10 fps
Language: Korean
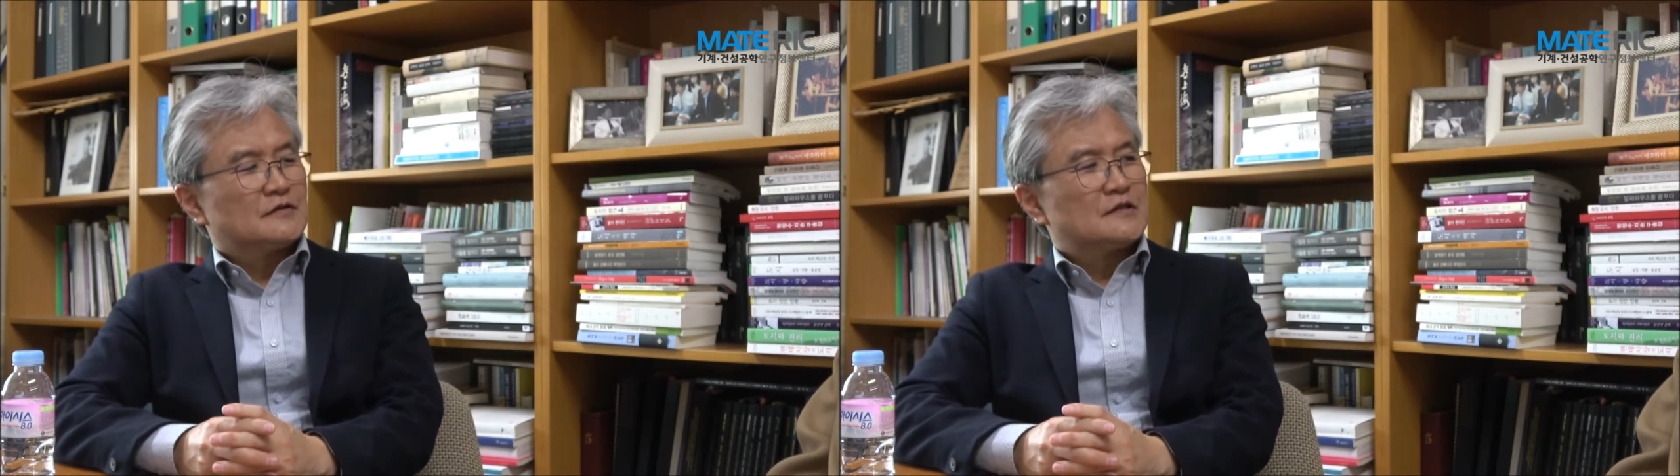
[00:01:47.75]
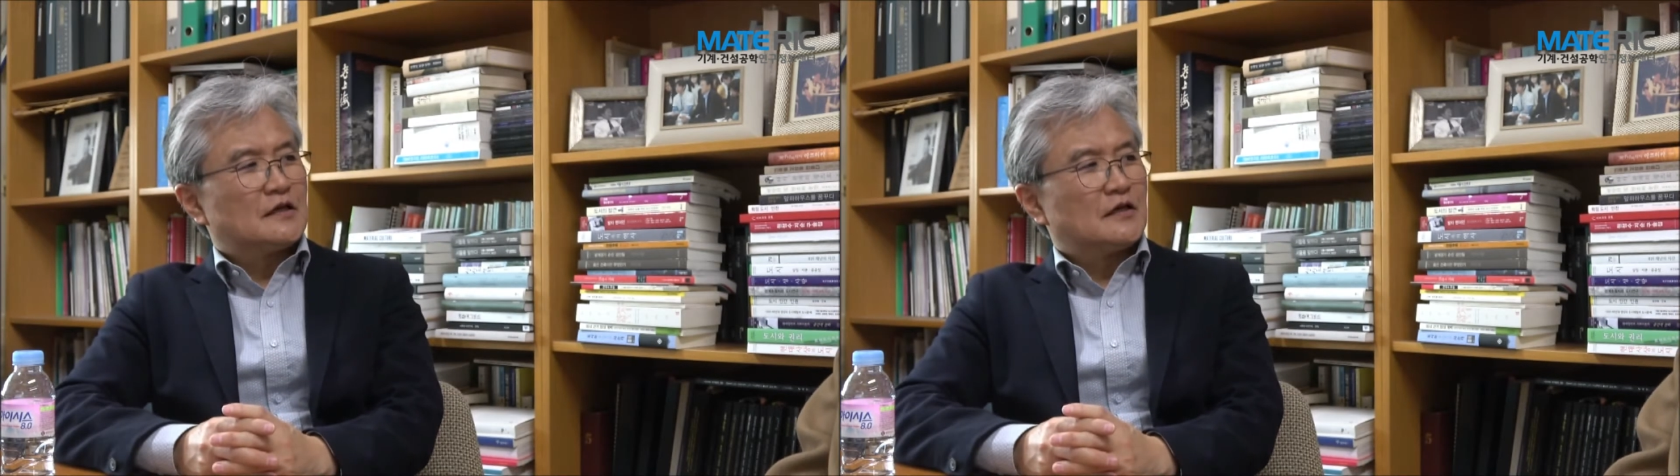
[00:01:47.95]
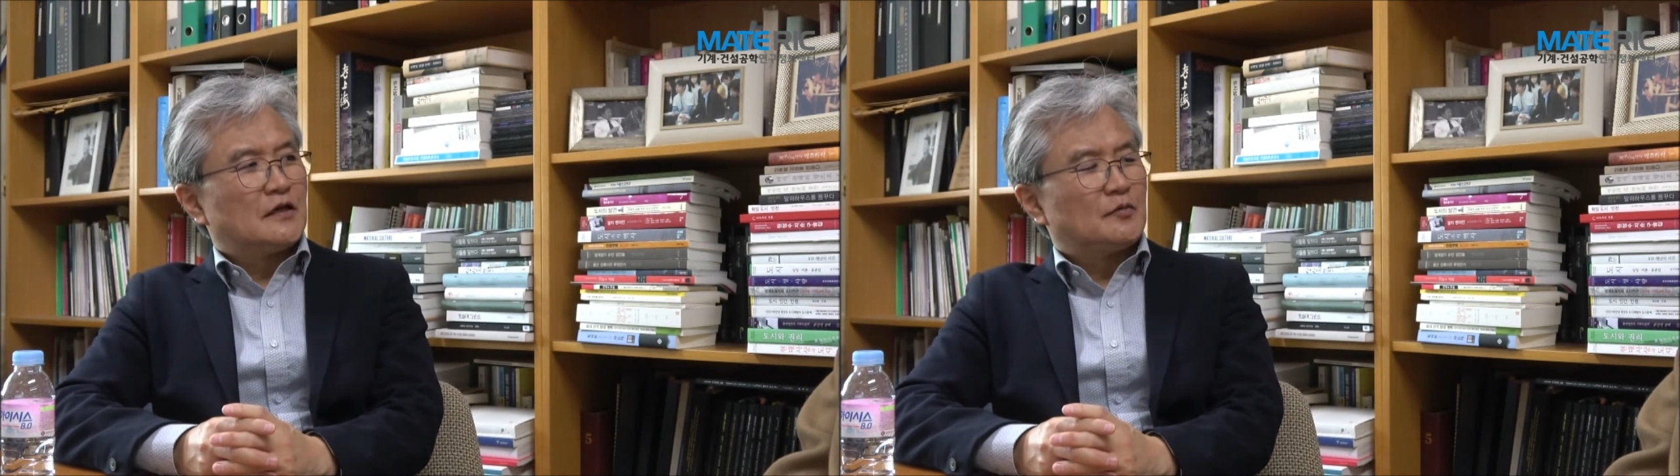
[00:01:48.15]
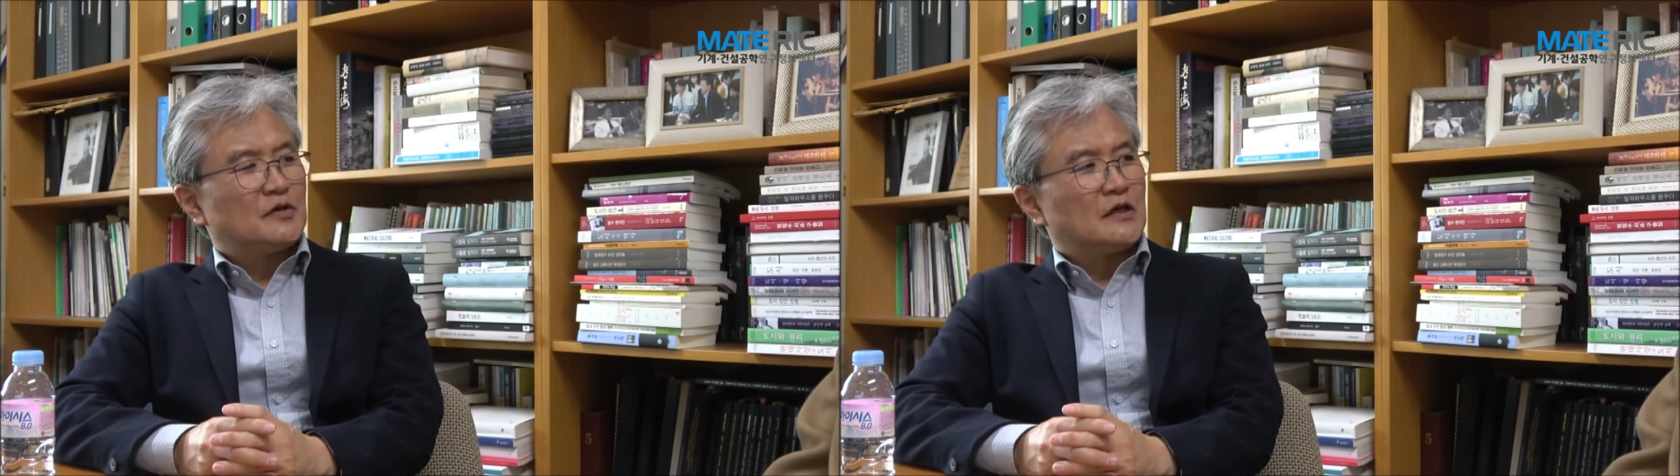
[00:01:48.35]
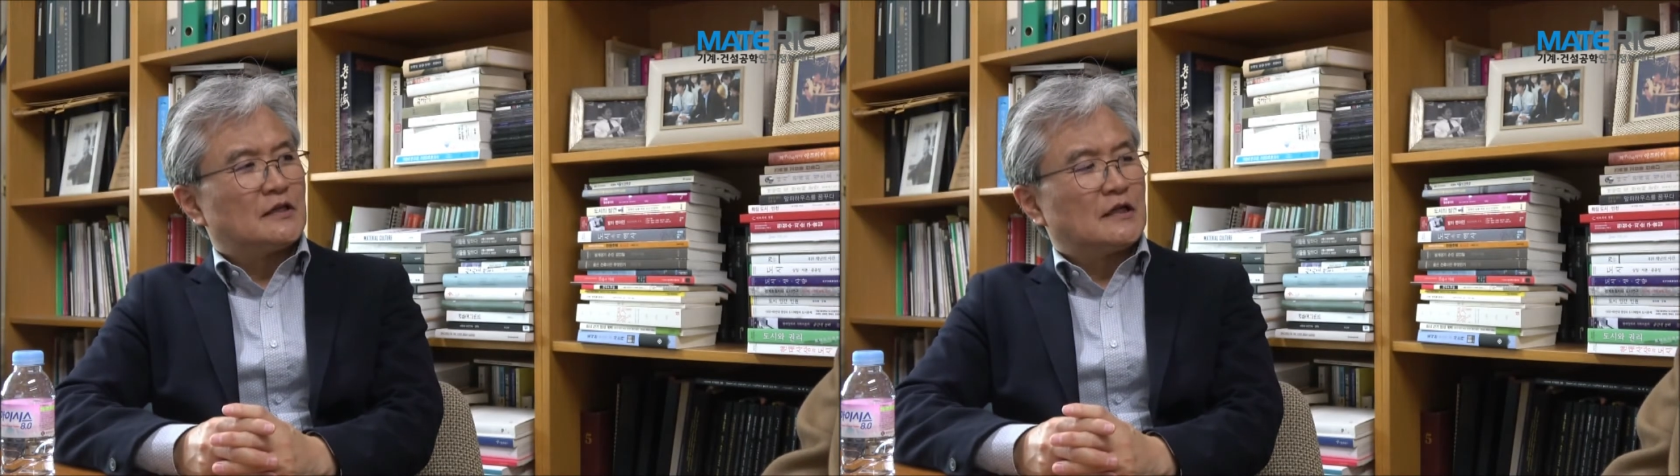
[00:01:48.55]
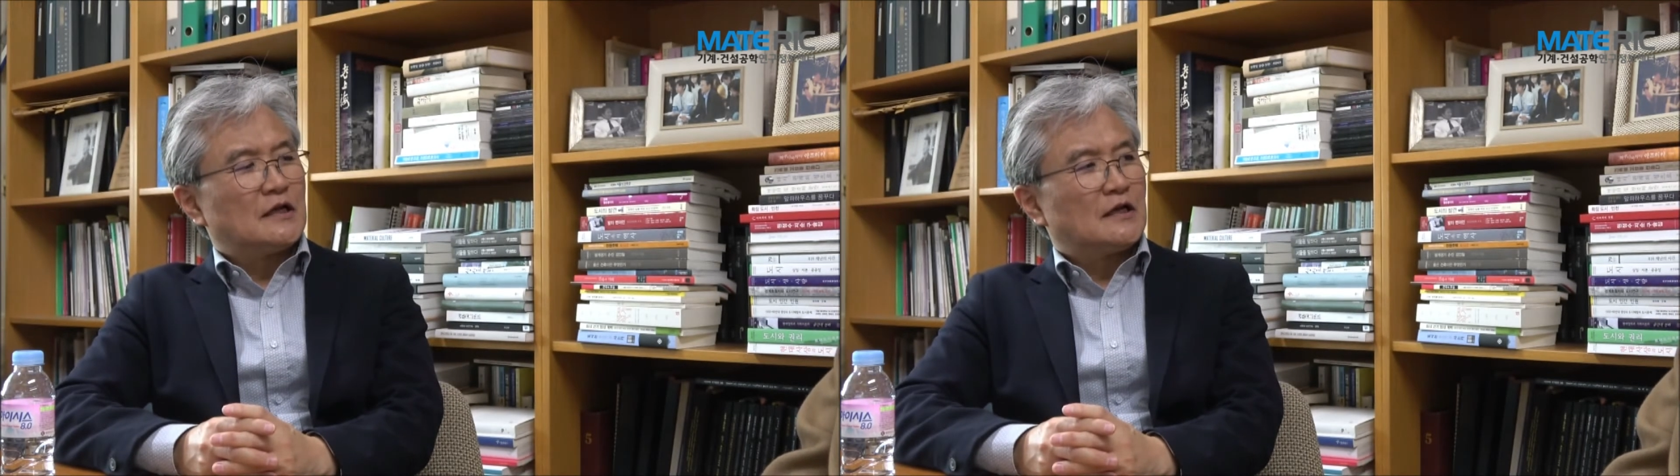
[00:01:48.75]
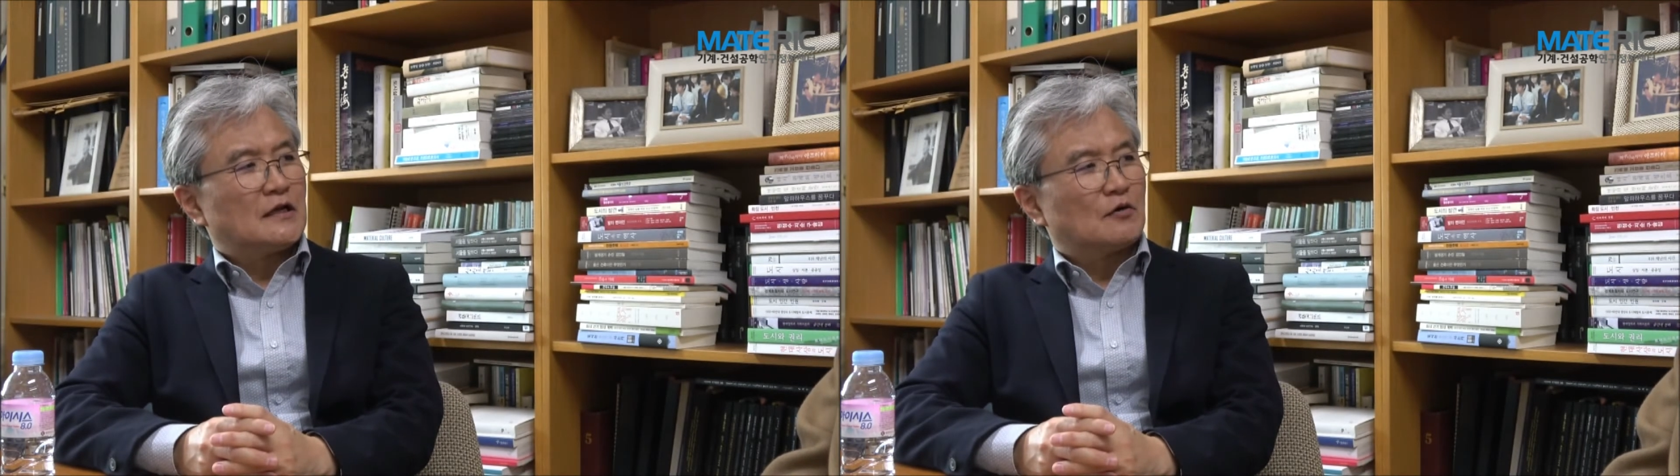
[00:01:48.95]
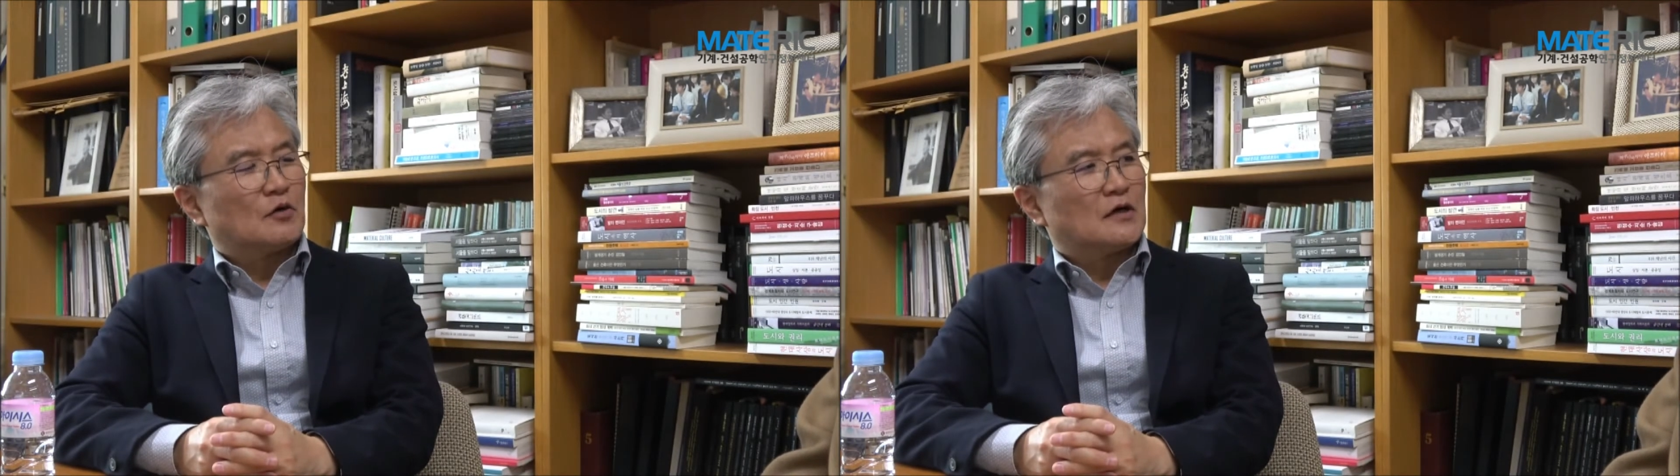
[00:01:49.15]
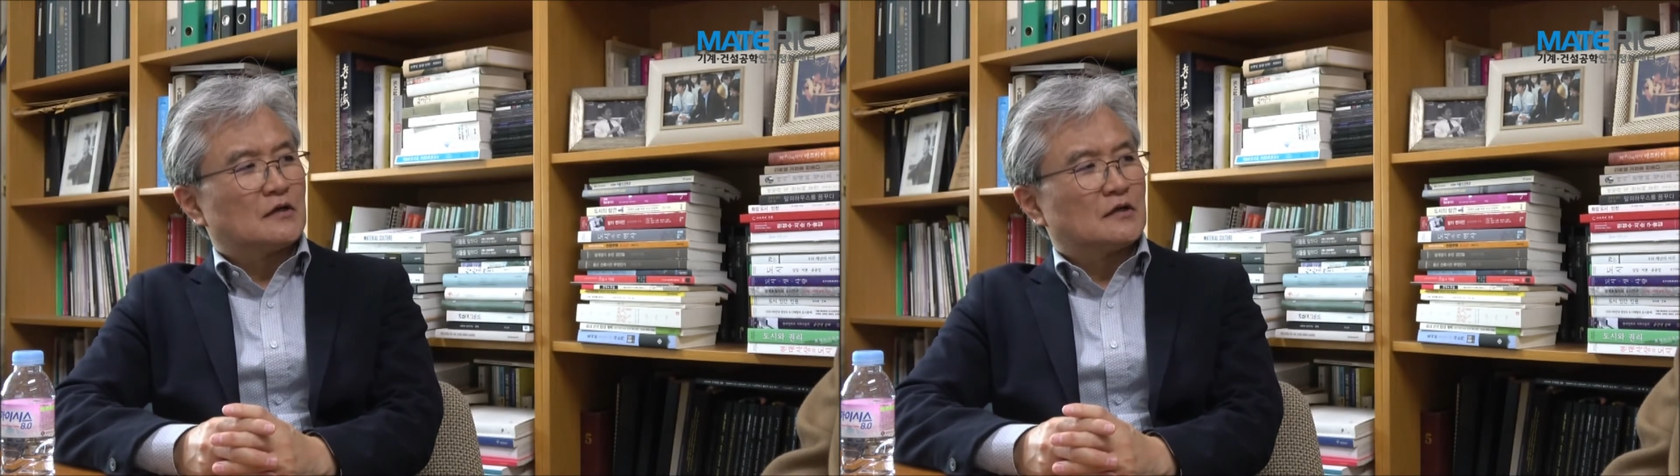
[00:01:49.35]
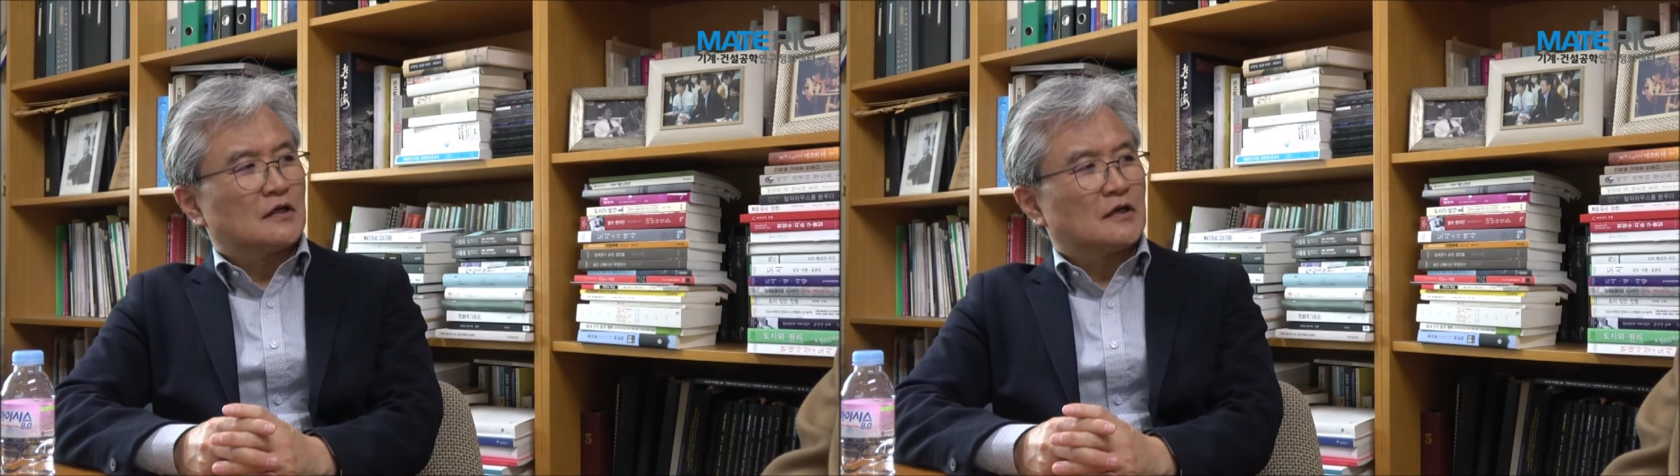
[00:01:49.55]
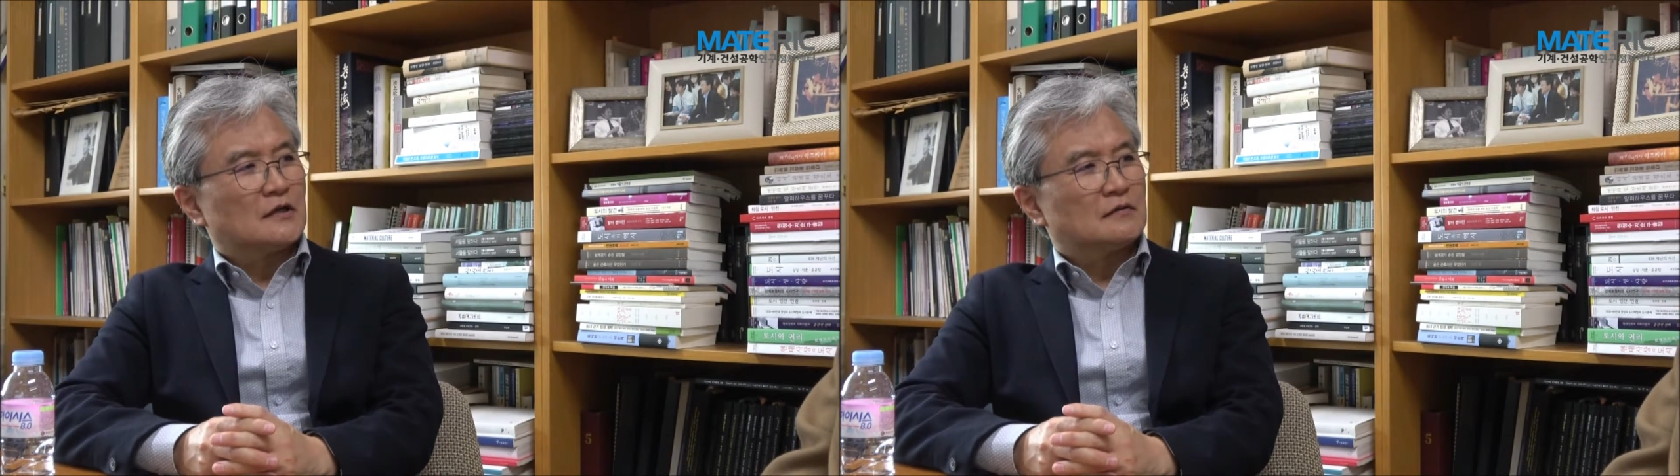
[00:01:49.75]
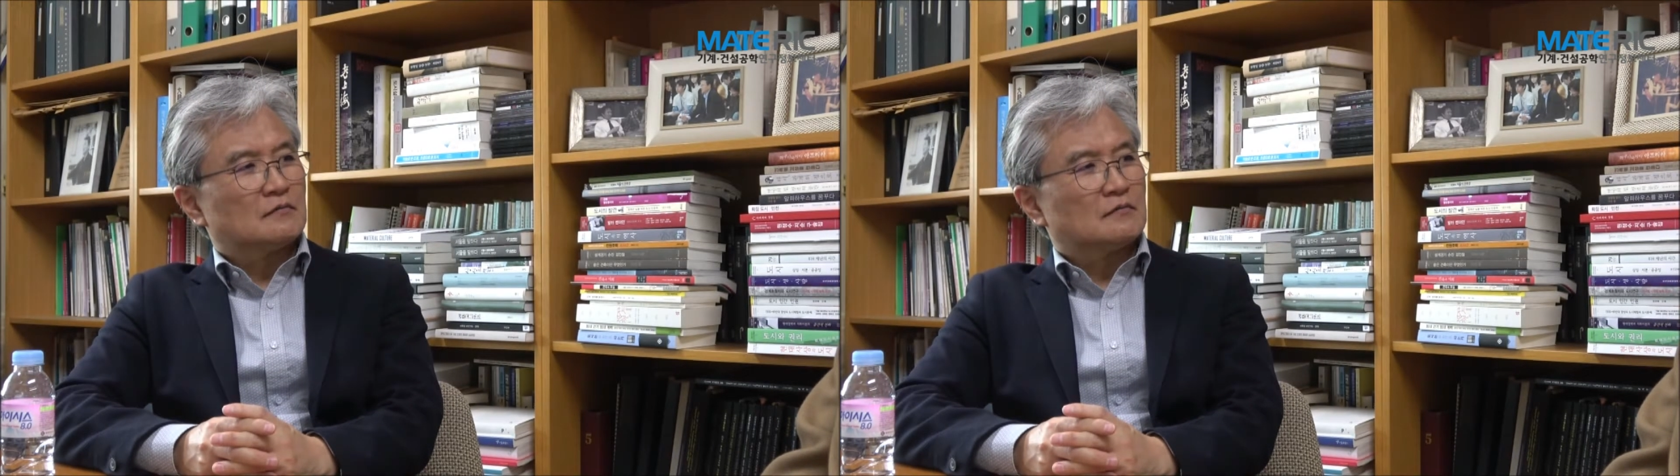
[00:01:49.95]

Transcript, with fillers: 세계에 비엔날레라고 하는 게한